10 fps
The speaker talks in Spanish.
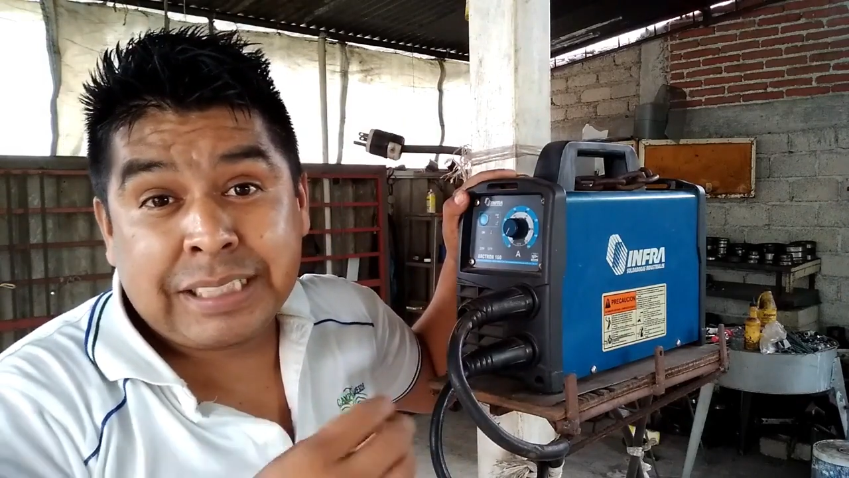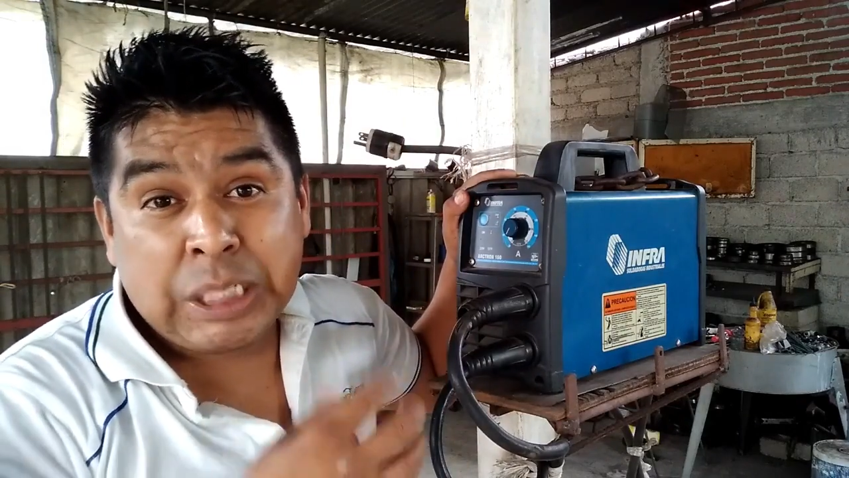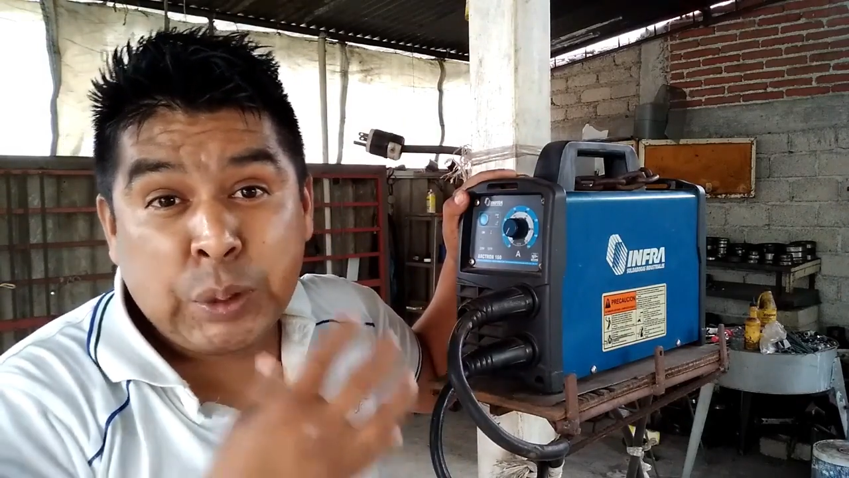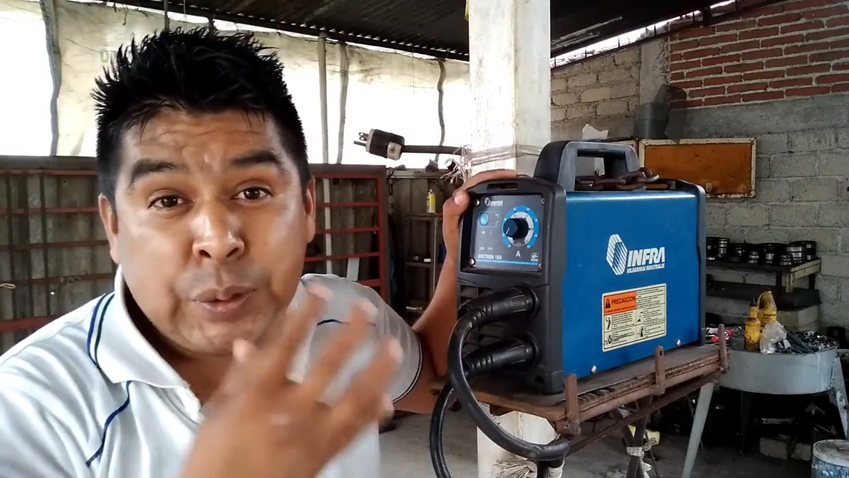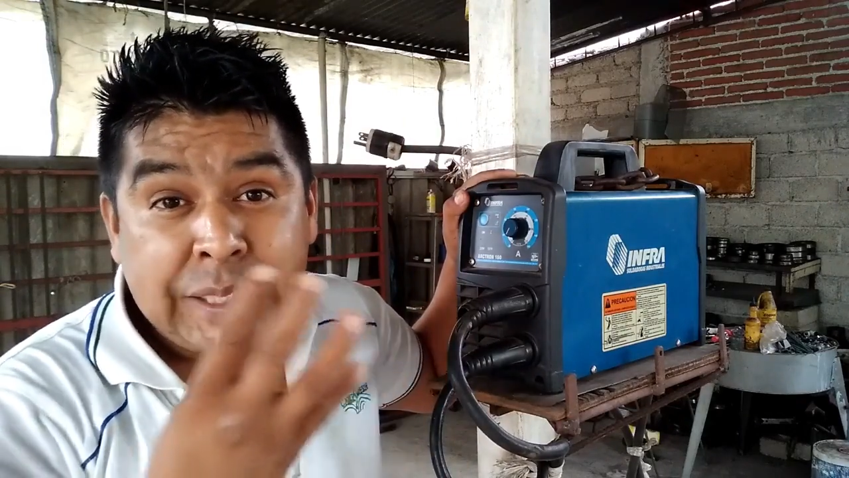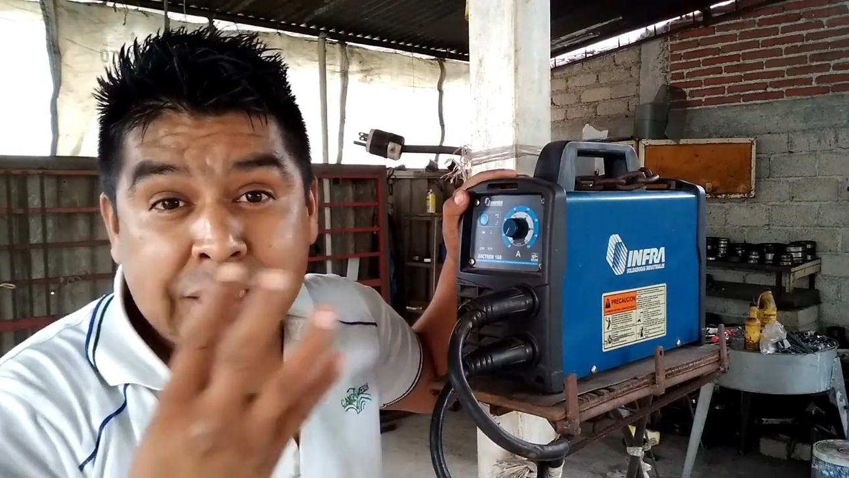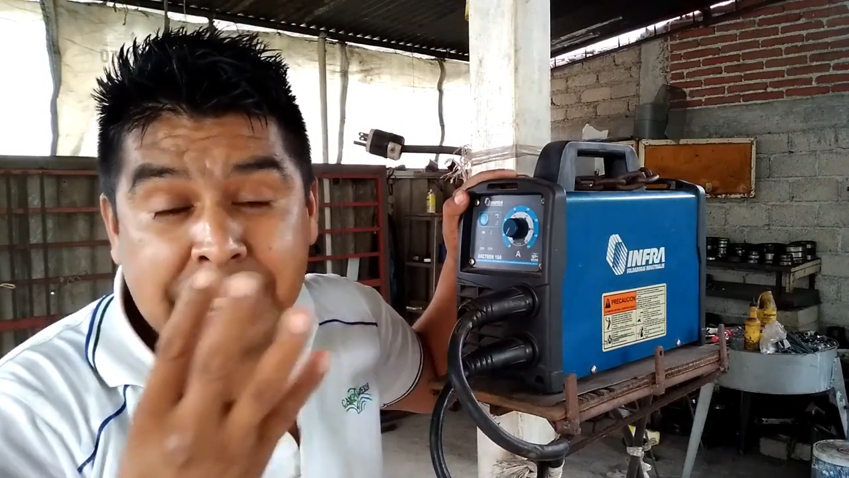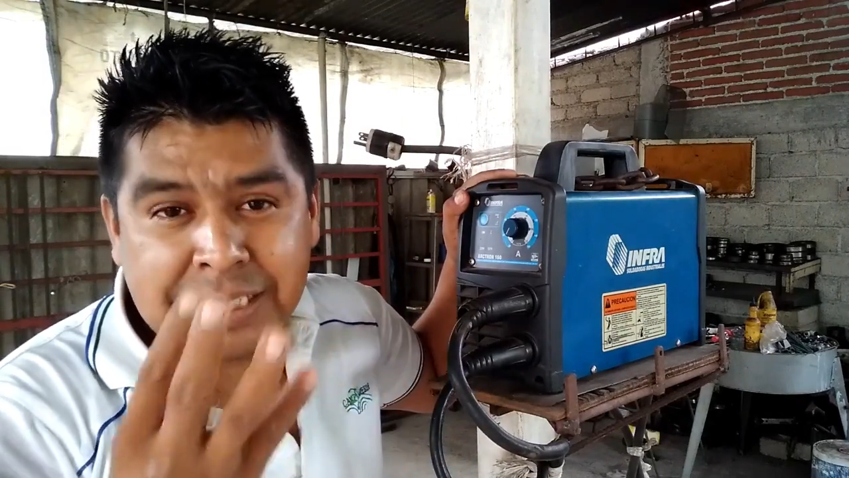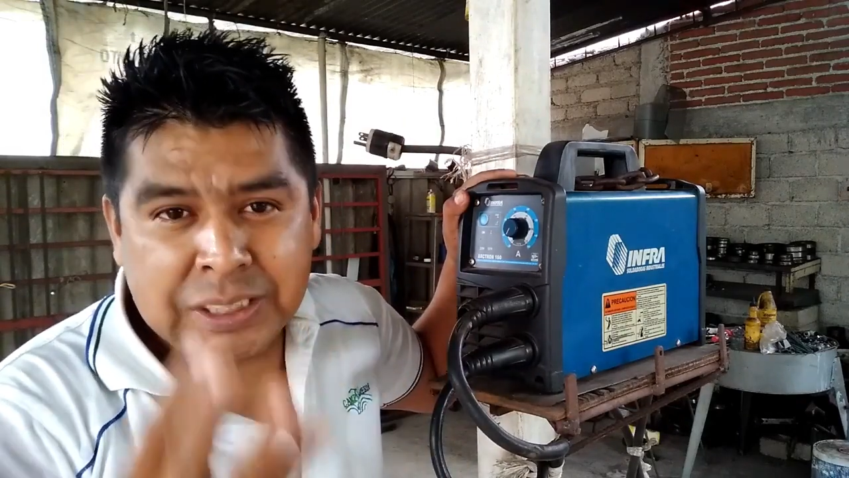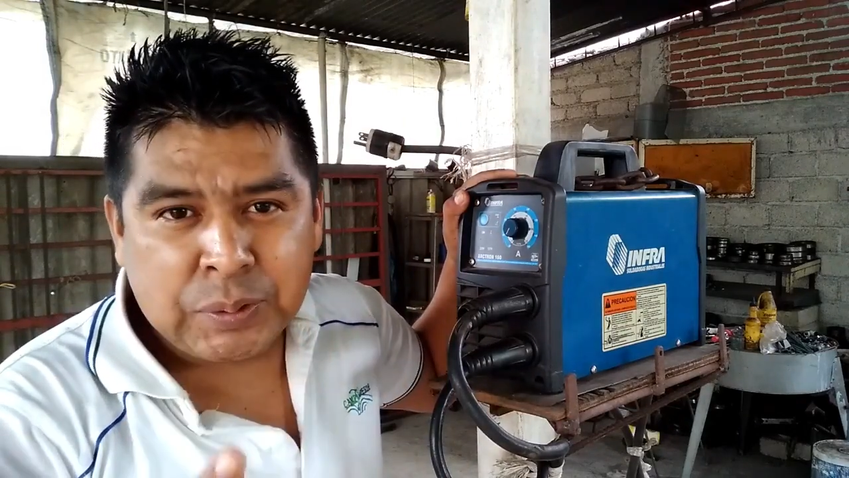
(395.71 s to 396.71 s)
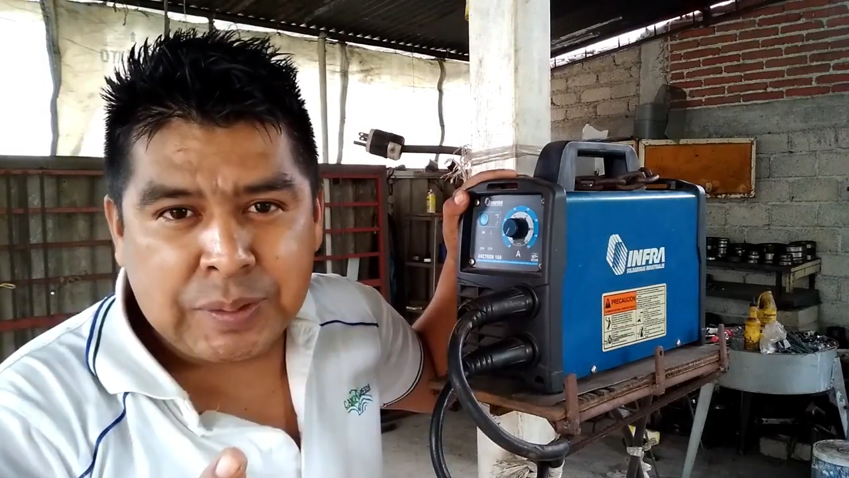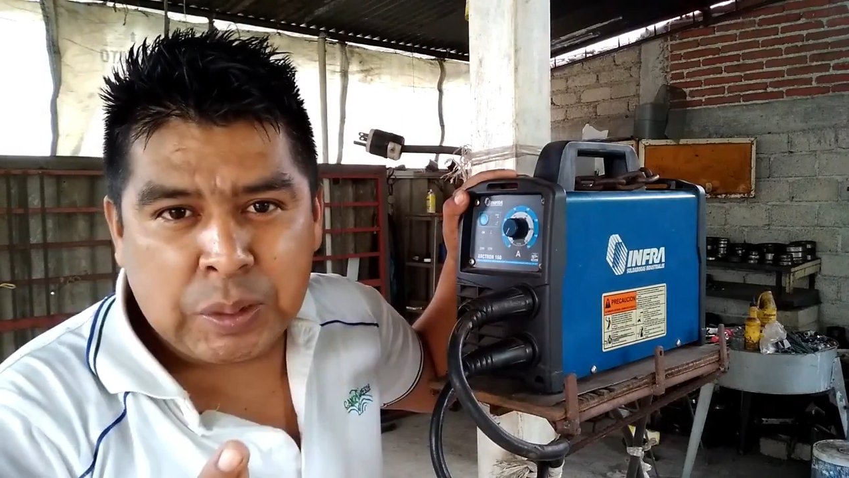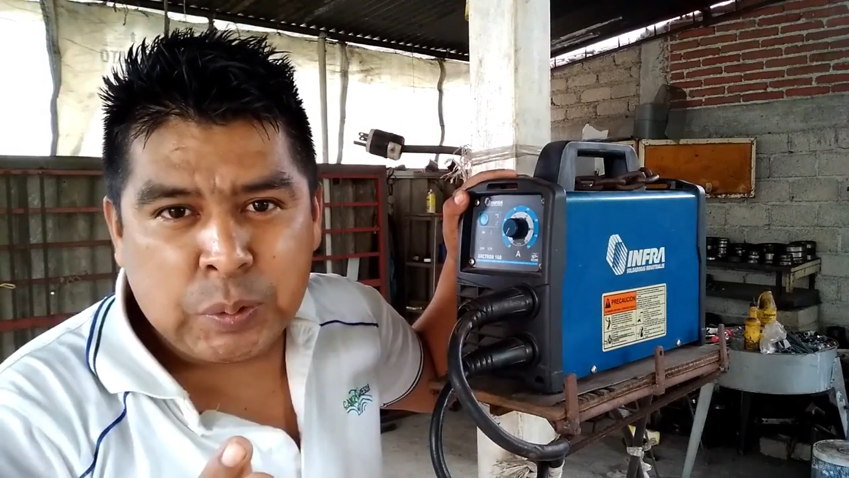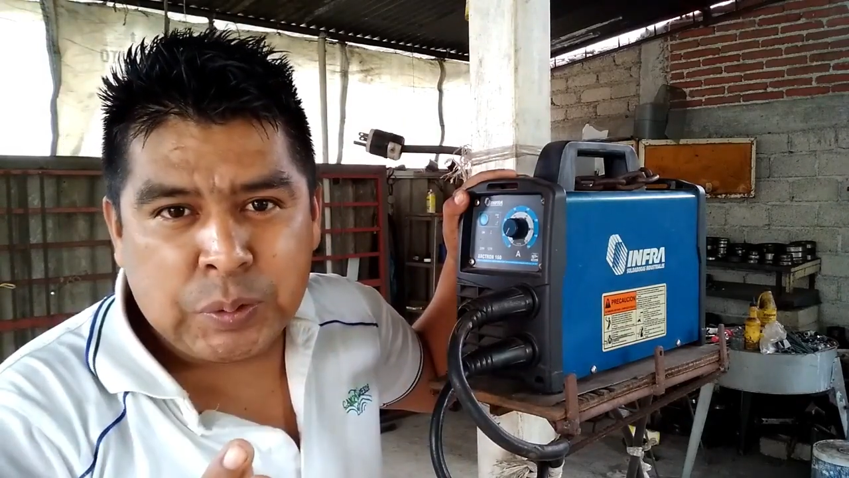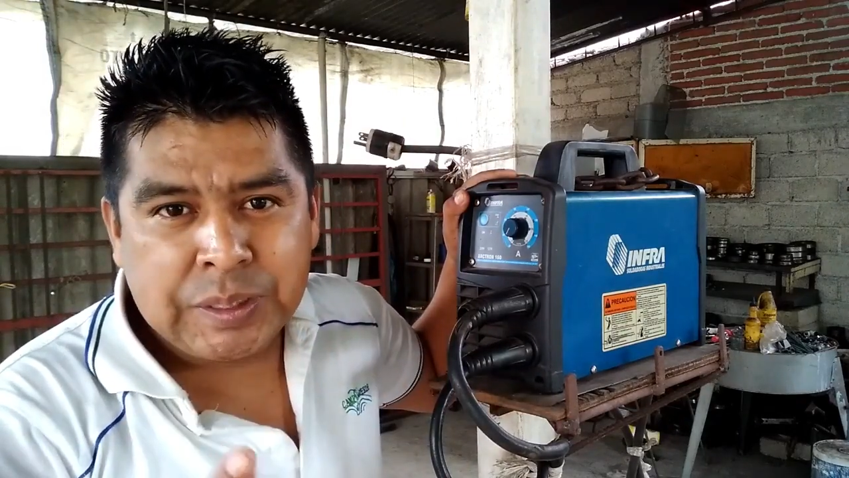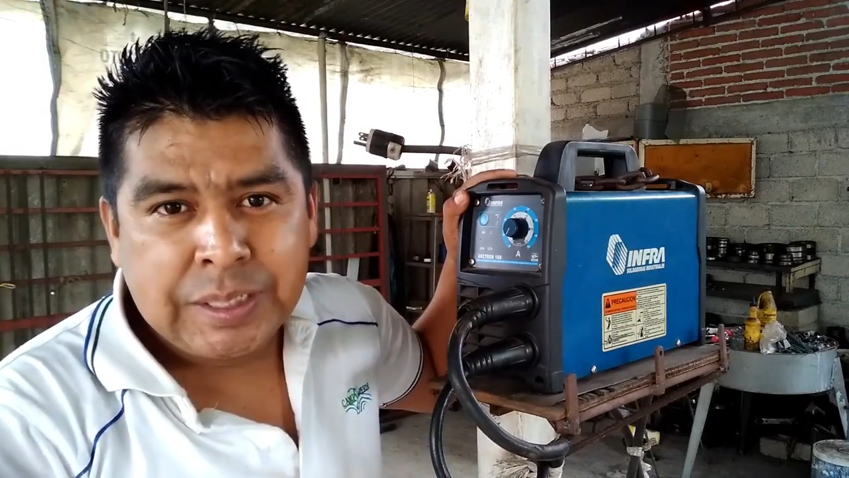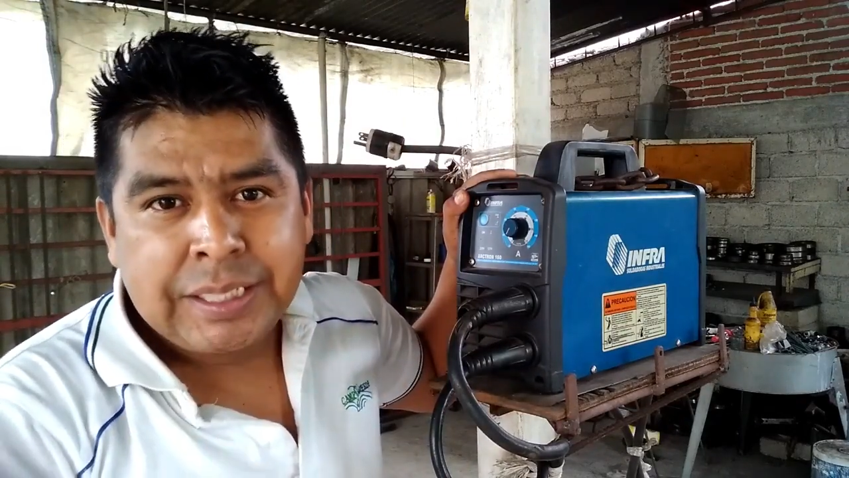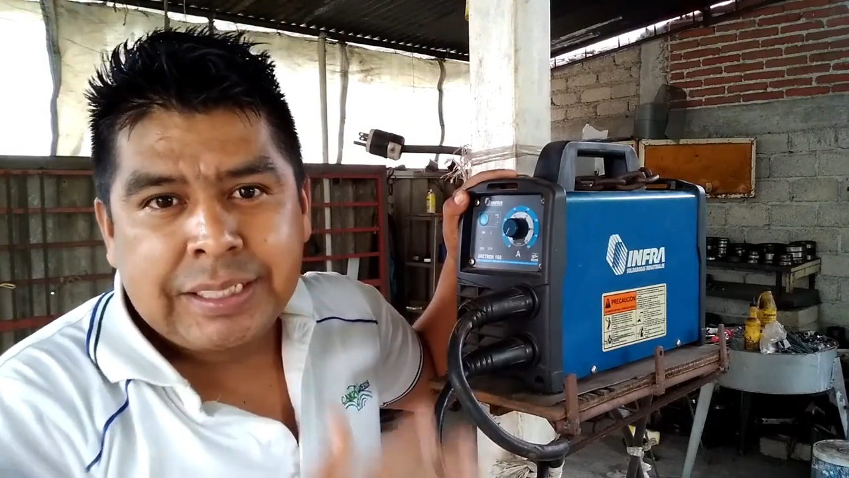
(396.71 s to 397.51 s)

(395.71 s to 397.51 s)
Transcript: te ahorren el gasto de luz